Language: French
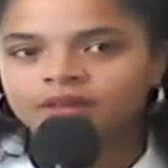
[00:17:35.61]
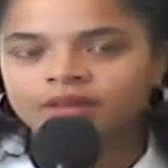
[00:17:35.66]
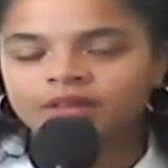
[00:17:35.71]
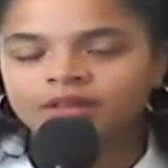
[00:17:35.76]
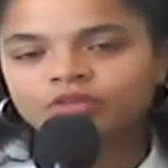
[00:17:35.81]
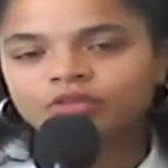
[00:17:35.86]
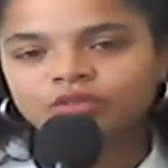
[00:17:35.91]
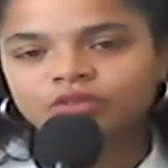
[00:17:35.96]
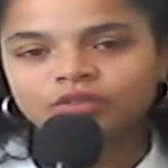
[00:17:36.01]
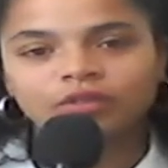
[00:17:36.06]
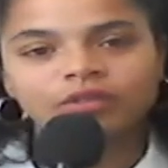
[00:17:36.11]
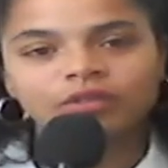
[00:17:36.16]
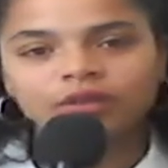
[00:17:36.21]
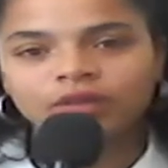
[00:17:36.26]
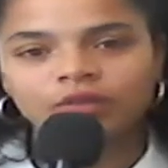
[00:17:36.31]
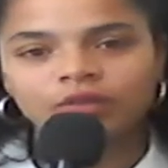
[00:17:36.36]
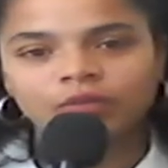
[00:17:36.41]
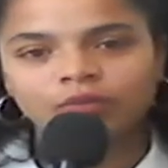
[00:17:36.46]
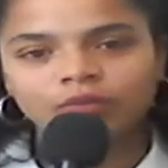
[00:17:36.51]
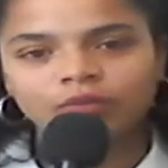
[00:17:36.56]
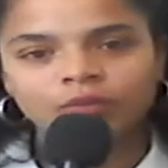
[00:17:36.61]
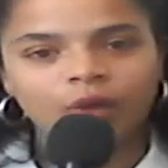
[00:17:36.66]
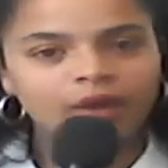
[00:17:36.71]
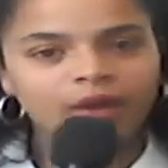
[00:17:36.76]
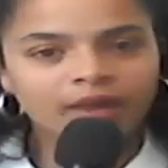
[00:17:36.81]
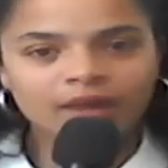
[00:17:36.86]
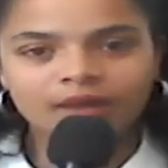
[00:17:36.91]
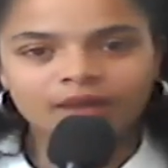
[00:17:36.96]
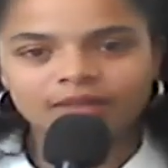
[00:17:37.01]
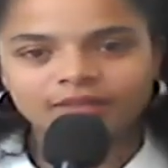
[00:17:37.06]
Et je sentais, ok,
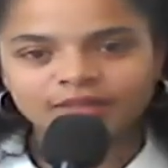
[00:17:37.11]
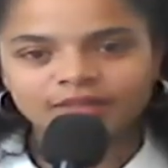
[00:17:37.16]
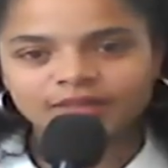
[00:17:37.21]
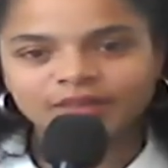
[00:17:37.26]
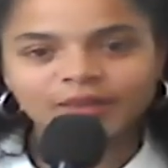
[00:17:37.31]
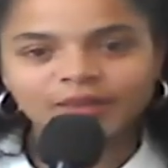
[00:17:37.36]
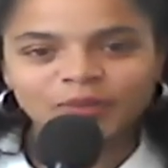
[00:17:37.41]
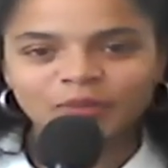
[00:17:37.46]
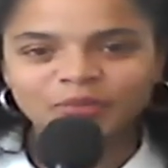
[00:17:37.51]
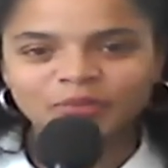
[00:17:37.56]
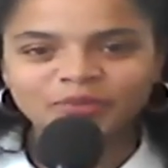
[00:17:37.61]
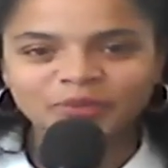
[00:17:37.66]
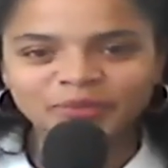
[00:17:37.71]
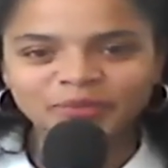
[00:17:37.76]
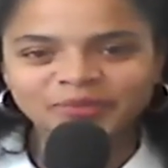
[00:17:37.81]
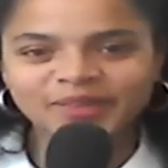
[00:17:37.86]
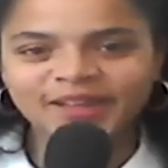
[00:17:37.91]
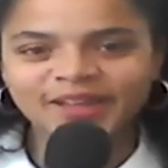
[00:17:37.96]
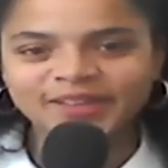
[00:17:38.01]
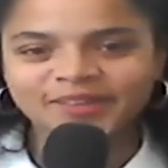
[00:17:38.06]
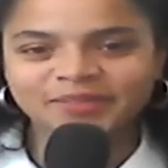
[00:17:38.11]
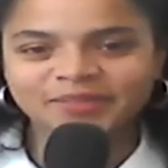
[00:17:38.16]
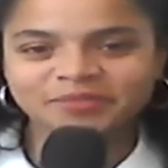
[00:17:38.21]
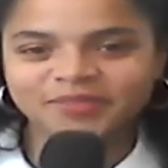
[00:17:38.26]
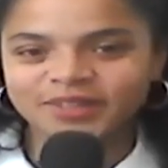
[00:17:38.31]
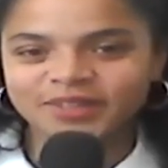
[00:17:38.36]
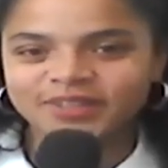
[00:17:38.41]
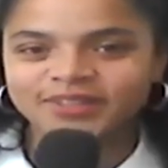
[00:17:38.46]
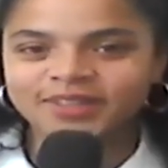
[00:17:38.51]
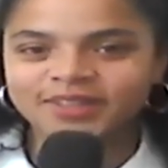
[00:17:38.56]
vas-y, coupe ton plâtre.
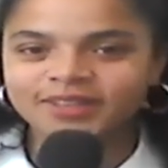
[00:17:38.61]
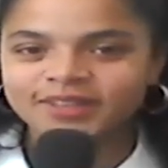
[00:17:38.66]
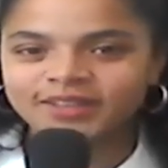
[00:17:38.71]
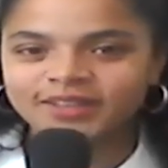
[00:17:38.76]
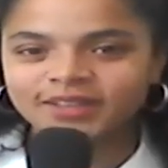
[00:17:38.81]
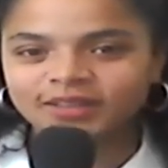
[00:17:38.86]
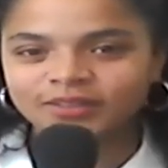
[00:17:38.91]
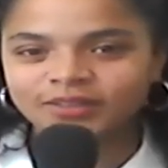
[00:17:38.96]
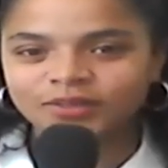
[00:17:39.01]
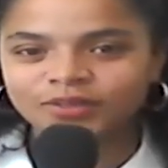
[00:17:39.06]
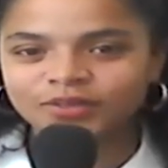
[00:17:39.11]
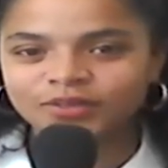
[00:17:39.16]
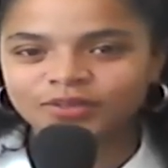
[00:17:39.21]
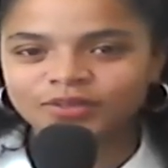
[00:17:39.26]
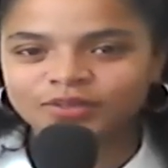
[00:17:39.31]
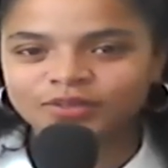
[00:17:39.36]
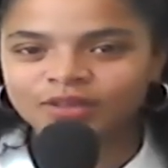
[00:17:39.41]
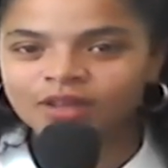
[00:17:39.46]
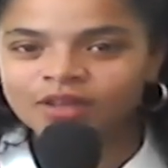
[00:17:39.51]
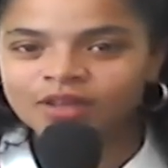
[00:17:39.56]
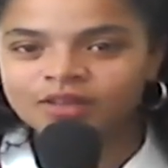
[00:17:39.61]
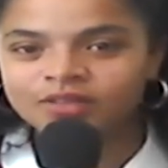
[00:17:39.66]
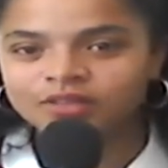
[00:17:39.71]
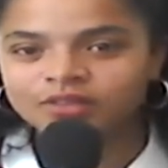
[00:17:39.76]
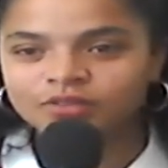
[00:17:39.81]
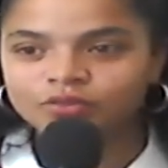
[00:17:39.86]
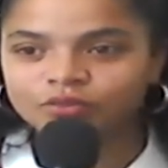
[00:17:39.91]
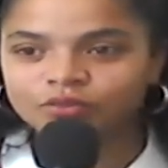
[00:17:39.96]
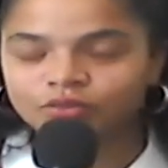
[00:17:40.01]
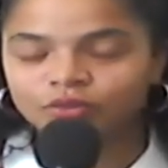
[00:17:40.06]
Moi, je t'ai dit quelque chose.
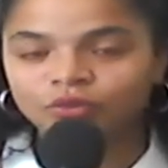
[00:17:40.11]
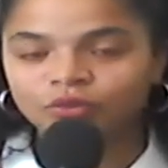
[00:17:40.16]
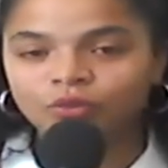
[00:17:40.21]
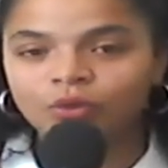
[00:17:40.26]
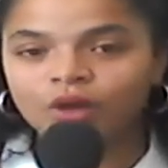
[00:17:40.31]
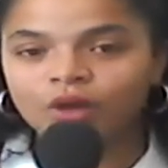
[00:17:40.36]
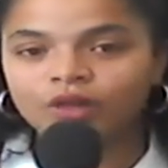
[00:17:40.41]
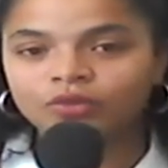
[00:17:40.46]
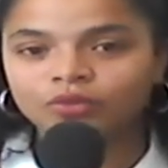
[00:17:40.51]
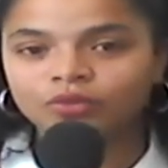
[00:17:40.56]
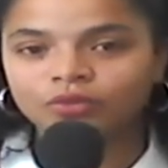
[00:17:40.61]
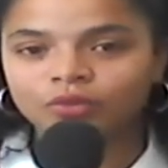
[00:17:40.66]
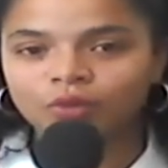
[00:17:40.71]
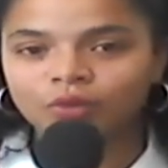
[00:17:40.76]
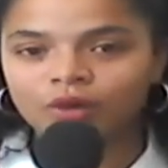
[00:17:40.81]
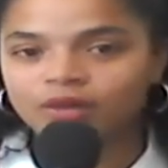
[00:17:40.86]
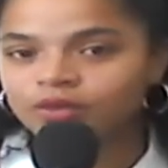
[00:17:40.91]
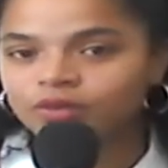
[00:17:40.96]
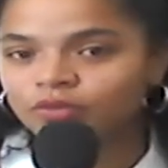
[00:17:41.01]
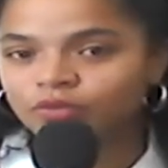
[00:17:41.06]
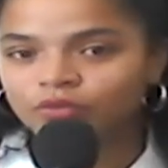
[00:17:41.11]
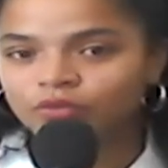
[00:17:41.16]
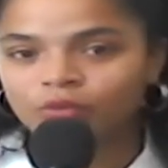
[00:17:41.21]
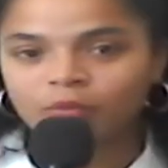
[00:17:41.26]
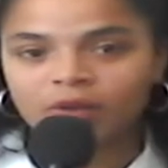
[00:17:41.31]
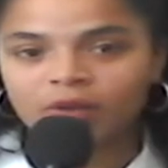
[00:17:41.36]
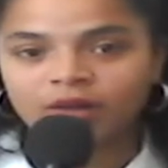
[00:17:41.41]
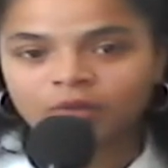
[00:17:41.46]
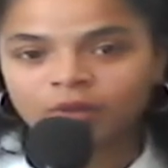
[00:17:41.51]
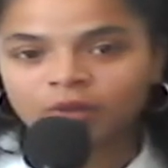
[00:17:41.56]
Si tu veux le croire, tu le crois. Si tu veux
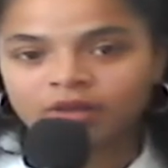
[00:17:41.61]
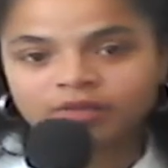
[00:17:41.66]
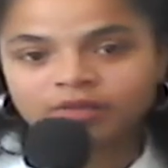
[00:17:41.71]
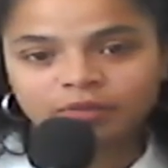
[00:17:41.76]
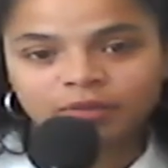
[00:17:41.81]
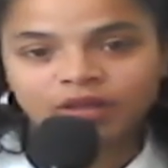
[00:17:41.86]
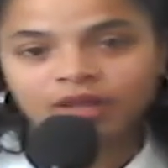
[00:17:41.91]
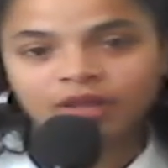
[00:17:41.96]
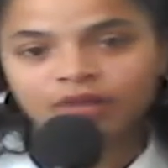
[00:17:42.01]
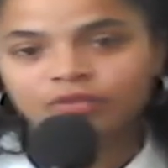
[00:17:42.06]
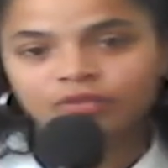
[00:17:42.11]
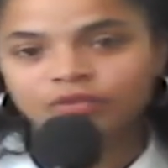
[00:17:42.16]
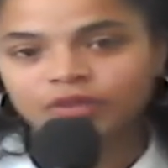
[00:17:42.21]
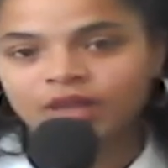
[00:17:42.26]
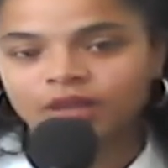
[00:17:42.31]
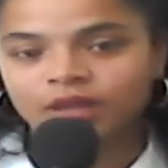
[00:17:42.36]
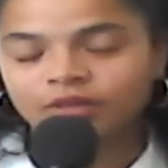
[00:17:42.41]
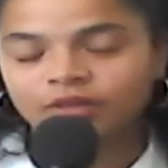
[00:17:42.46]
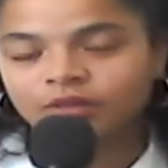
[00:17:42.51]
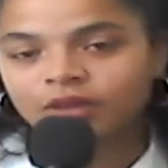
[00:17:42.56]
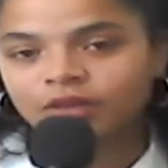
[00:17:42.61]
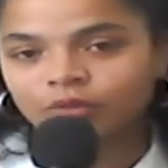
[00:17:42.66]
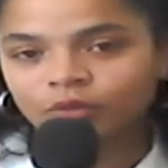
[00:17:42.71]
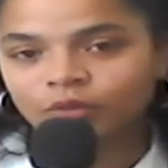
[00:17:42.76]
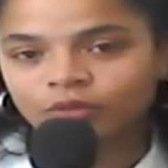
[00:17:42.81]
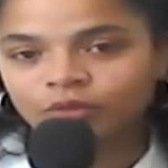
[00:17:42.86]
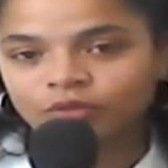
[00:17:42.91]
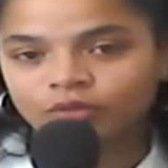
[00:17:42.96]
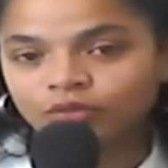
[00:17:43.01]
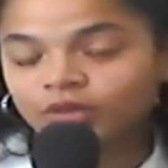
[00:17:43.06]
pas le croire, c'est pas grave, tu garniras ton,
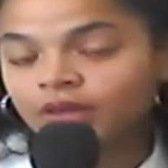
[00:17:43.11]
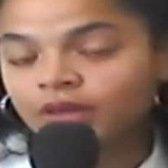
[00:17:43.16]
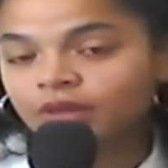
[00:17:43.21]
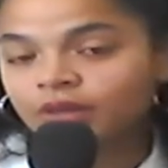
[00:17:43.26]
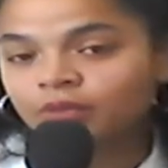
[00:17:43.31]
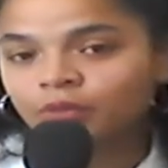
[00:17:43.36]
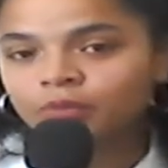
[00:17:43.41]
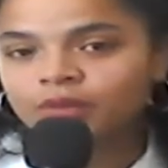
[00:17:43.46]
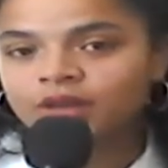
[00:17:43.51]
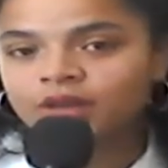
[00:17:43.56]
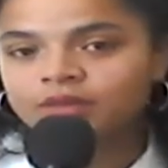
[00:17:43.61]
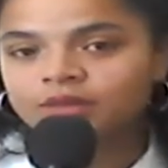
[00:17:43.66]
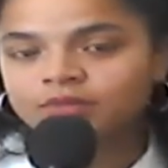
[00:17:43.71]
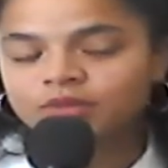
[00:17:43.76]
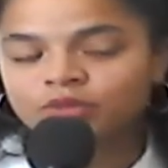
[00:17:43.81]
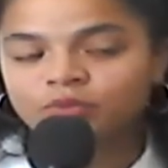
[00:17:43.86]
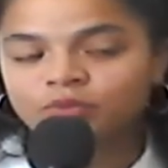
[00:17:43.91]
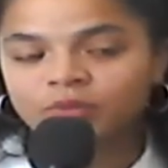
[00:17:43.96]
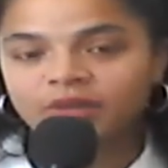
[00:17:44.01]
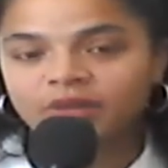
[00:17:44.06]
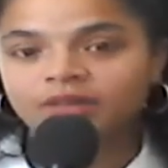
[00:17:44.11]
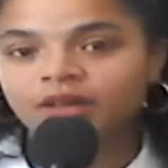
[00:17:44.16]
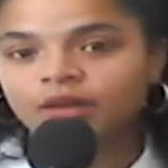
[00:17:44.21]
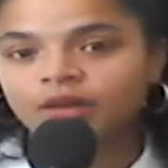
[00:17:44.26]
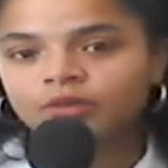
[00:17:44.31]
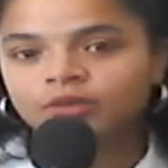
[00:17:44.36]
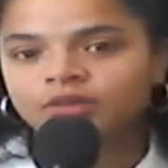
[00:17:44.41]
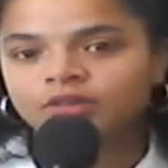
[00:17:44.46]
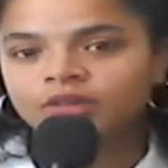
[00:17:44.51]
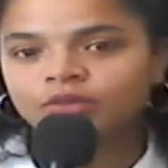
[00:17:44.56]
tu gardes ton plâtre, mais tu passeras à
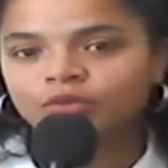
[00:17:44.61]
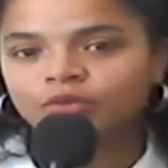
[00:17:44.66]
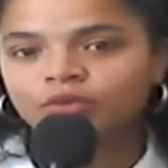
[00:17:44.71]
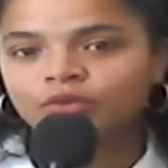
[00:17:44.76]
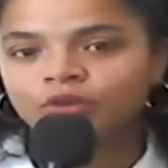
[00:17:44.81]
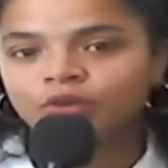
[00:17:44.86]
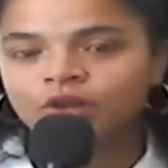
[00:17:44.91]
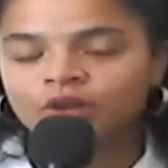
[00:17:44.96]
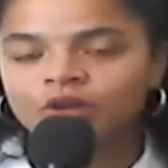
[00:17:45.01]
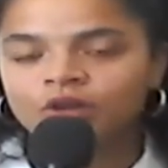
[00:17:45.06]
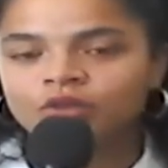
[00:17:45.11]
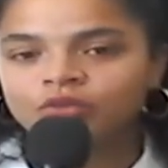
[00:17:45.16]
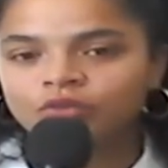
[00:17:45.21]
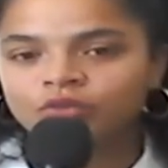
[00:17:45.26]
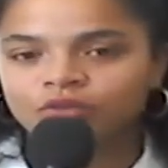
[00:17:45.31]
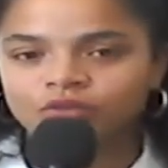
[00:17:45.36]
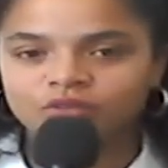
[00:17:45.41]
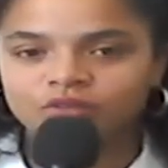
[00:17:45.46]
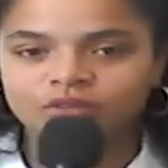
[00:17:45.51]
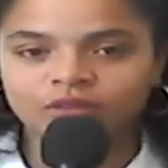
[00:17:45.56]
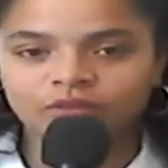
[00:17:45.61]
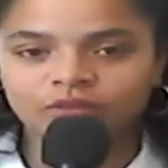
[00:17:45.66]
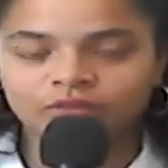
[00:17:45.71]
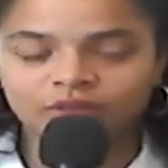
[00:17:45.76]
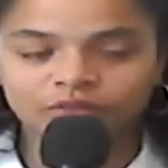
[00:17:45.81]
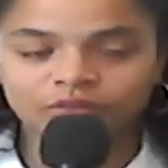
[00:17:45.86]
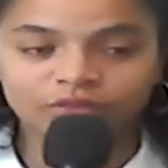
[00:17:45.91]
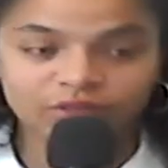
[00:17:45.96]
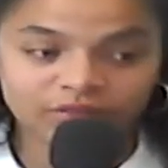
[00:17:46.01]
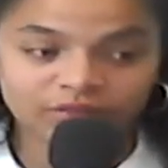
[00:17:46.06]
côté de, de ce que je t'ai
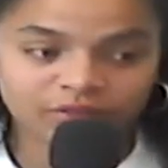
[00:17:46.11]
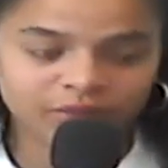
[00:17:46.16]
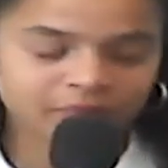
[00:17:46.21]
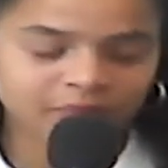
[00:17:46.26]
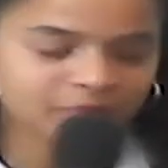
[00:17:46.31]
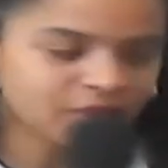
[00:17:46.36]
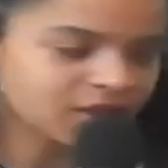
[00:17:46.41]
fait vivre.